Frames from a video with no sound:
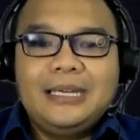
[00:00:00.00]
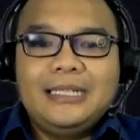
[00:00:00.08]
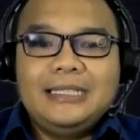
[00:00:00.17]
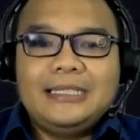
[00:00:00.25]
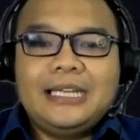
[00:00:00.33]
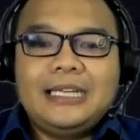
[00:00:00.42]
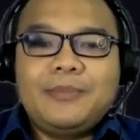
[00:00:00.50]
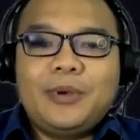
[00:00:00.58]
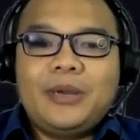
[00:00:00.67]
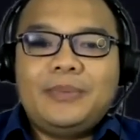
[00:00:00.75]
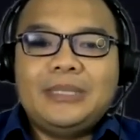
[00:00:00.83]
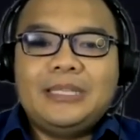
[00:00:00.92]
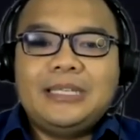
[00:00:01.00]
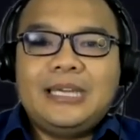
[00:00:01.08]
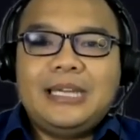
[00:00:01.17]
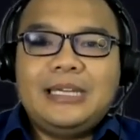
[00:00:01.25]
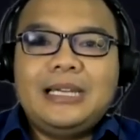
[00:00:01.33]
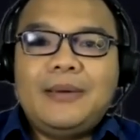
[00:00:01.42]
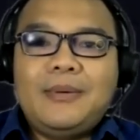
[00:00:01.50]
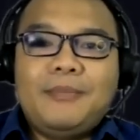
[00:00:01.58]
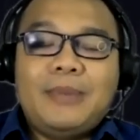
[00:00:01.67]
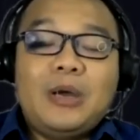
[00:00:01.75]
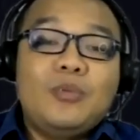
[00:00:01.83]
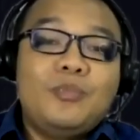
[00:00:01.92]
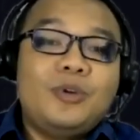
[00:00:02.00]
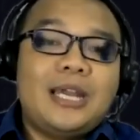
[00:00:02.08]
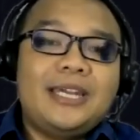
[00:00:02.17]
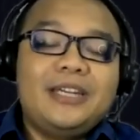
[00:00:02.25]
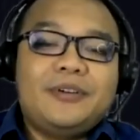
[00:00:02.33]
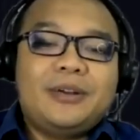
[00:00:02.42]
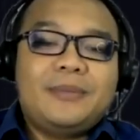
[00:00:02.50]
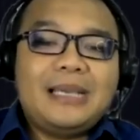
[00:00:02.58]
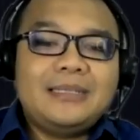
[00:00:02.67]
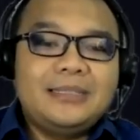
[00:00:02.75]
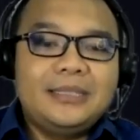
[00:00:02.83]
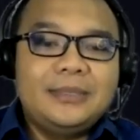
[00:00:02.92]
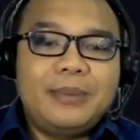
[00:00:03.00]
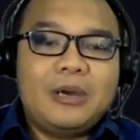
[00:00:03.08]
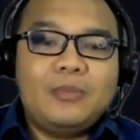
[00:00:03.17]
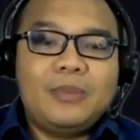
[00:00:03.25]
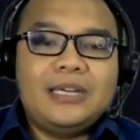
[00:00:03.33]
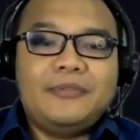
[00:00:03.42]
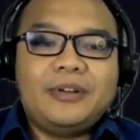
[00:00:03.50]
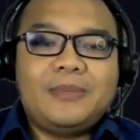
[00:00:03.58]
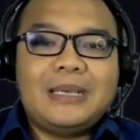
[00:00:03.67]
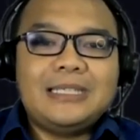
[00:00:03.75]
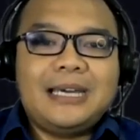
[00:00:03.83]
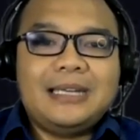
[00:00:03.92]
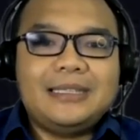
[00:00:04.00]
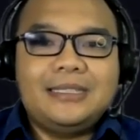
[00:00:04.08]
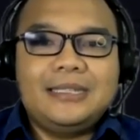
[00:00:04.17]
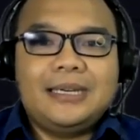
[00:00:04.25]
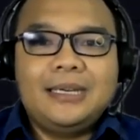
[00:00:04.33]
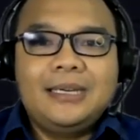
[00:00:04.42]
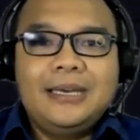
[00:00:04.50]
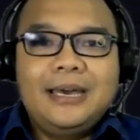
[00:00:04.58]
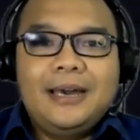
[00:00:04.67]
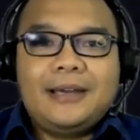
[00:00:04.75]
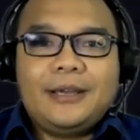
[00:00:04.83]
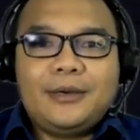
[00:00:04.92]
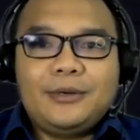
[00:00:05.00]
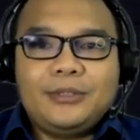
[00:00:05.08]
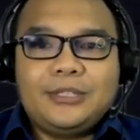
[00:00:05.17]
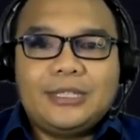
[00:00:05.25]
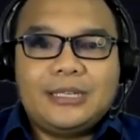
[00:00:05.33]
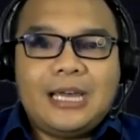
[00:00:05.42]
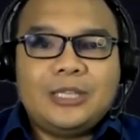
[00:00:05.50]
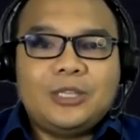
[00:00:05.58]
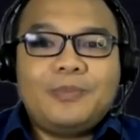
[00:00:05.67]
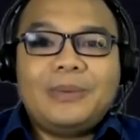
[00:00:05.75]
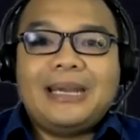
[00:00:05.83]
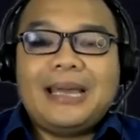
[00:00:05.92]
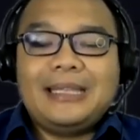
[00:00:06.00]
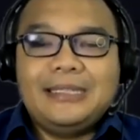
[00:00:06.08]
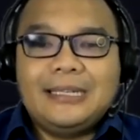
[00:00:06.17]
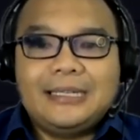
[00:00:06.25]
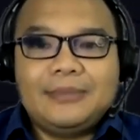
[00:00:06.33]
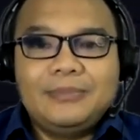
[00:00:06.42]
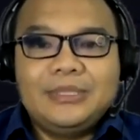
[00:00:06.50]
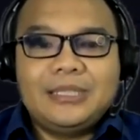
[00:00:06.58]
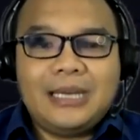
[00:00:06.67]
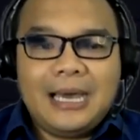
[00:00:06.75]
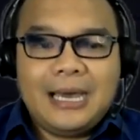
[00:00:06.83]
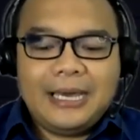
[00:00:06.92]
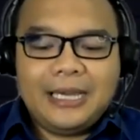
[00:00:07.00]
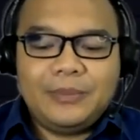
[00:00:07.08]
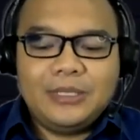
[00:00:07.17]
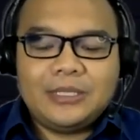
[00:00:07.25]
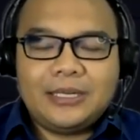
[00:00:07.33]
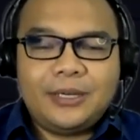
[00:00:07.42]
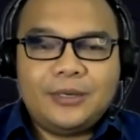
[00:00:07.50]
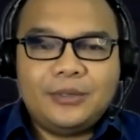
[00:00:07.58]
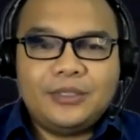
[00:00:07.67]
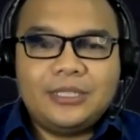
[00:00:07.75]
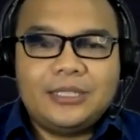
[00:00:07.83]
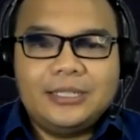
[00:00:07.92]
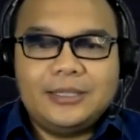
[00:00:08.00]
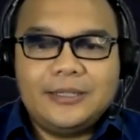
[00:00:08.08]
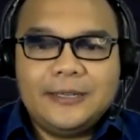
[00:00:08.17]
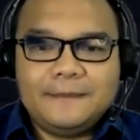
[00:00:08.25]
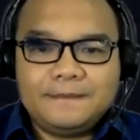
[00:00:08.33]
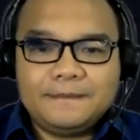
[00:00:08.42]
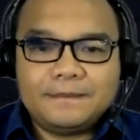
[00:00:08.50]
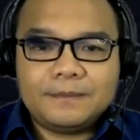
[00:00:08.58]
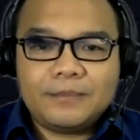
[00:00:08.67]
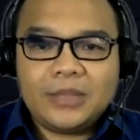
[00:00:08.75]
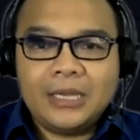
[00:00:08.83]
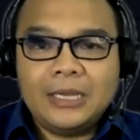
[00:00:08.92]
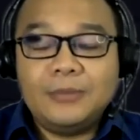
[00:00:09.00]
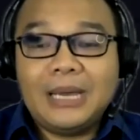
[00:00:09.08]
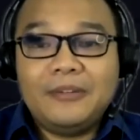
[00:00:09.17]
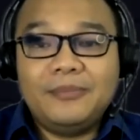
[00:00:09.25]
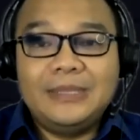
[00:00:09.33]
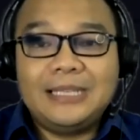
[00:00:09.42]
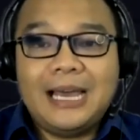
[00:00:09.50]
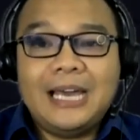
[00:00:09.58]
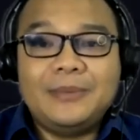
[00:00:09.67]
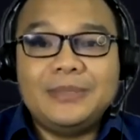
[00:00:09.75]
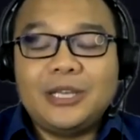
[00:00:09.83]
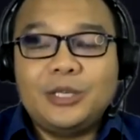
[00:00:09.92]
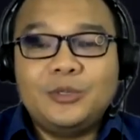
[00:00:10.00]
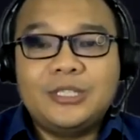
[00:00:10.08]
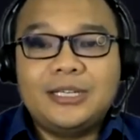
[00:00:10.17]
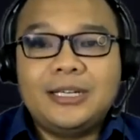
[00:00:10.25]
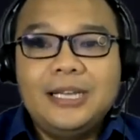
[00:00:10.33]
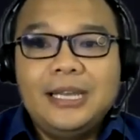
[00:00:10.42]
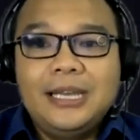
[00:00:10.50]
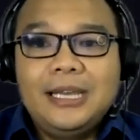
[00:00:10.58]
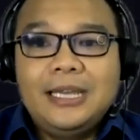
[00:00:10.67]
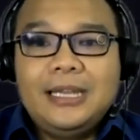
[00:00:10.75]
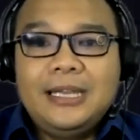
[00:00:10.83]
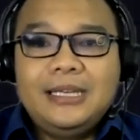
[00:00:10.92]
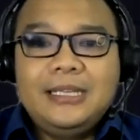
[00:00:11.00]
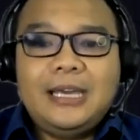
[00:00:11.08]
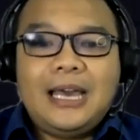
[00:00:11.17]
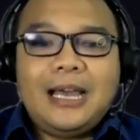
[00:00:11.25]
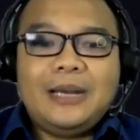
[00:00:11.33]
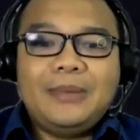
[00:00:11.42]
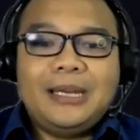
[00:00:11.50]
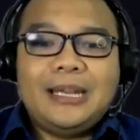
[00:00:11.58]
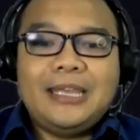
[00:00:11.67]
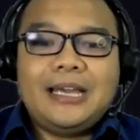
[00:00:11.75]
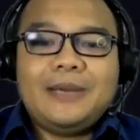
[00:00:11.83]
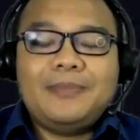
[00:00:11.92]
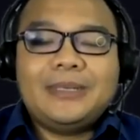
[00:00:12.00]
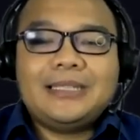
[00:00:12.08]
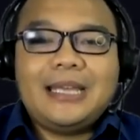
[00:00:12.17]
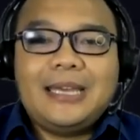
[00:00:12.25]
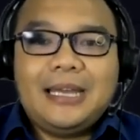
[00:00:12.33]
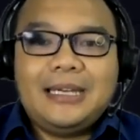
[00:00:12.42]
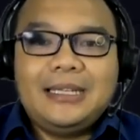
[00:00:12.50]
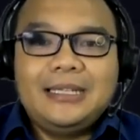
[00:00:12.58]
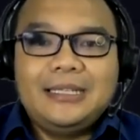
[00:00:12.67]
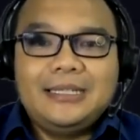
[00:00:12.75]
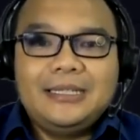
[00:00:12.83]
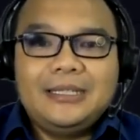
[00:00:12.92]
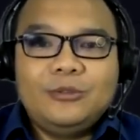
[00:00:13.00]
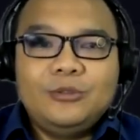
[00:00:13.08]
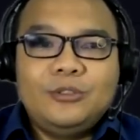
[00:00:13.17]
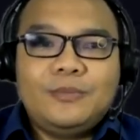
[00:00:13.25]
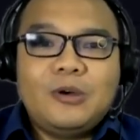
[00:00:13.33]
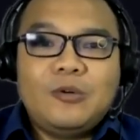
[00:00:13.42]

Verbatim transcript: Di sini ada poin pentingnya adalah pengumpulan informasi. Pengumpulan informasi artinya rekruter atau penanya, bisa HR, bisa rekruter gitu ya. Eh, maaf, bisa HR, bisa user. Dia akan menanyakan pertanyaan ini untuk